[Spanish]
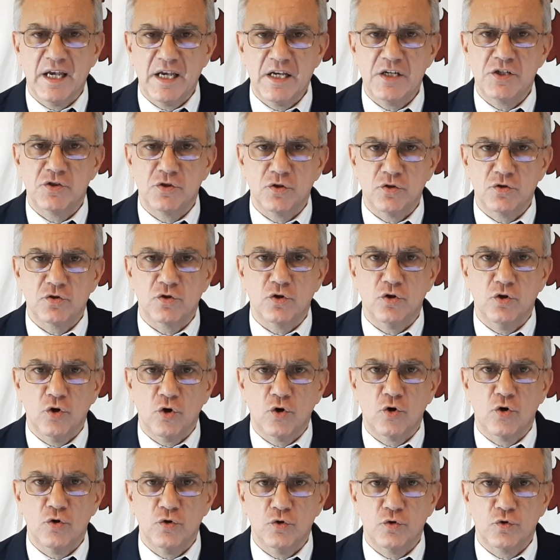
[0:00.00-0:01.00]
ellos
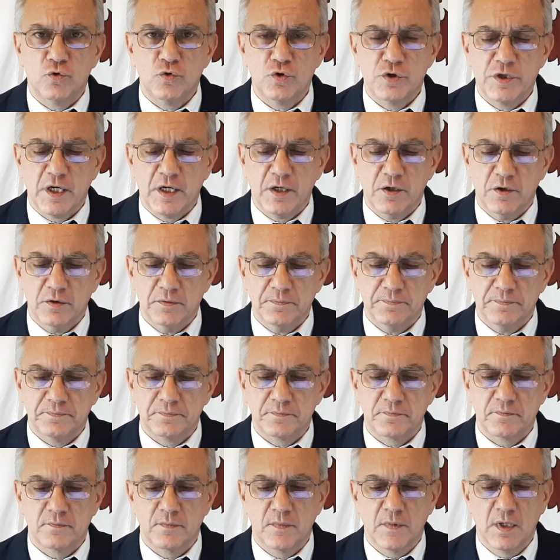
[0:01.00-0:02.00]
lo construyeron
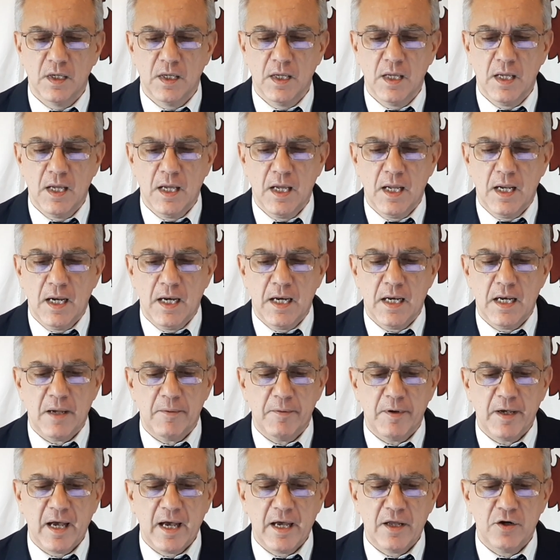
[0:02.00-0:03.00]

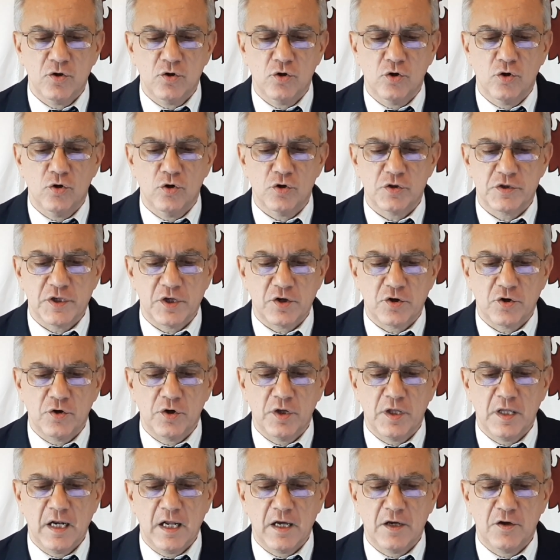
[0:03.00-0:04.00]
Navegaron con los
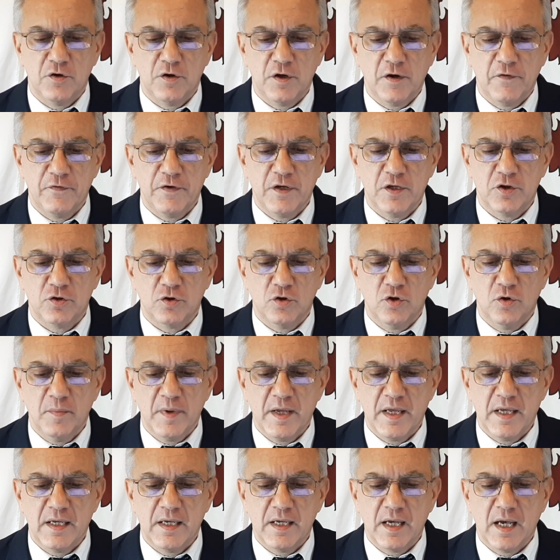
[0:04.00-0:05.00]
errores de la geografía
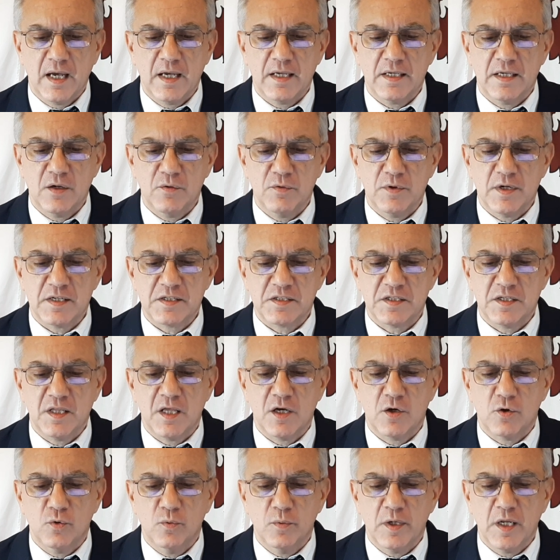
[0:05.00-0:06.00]
ptolomeica y aún así
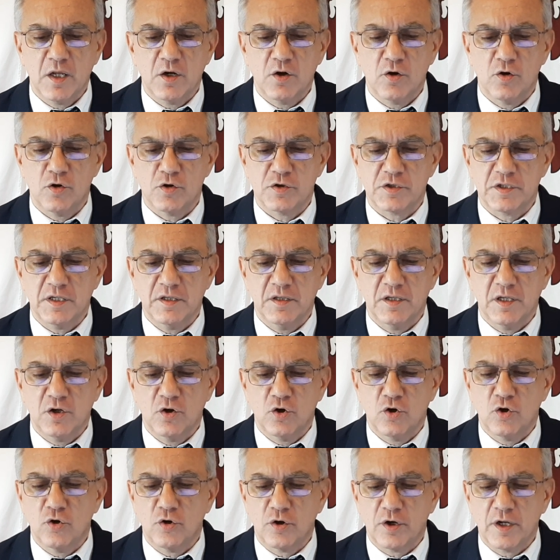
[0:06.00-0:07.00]
descubrieron los
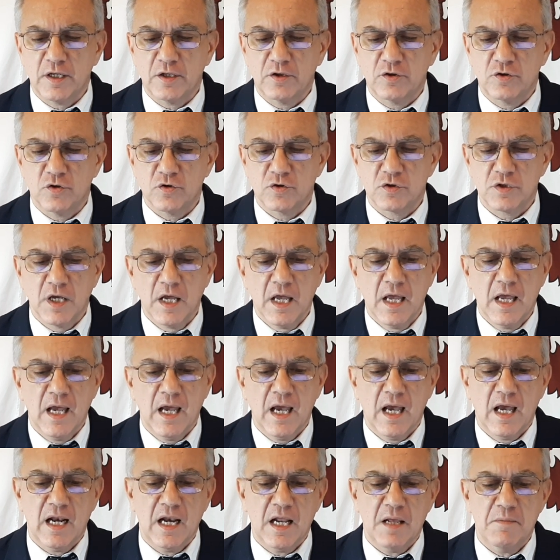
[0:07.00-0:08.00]
senderos correctos
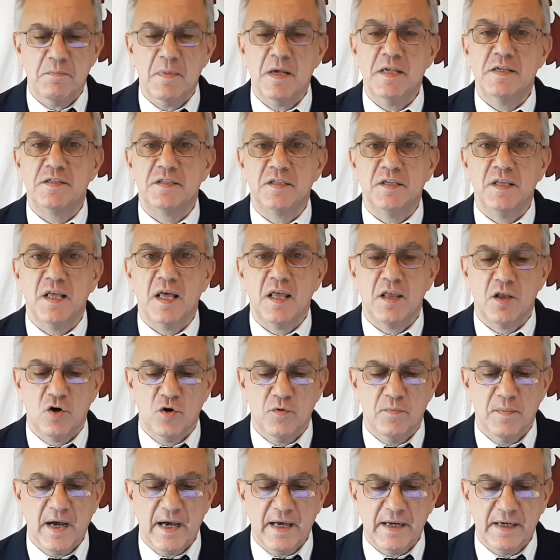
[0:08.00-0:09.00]
en la inmensidad de los
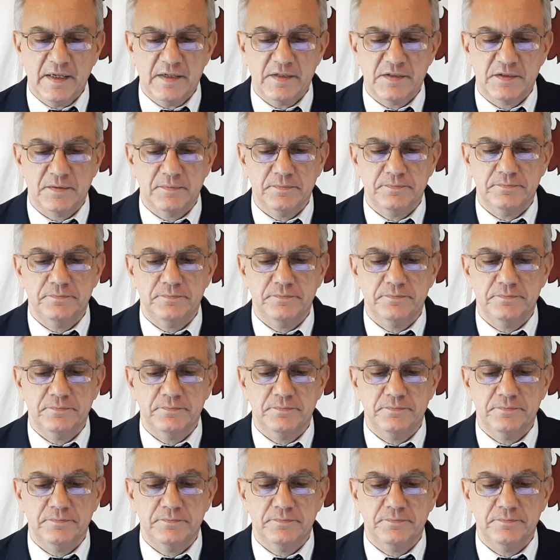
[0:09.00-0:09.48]
mares.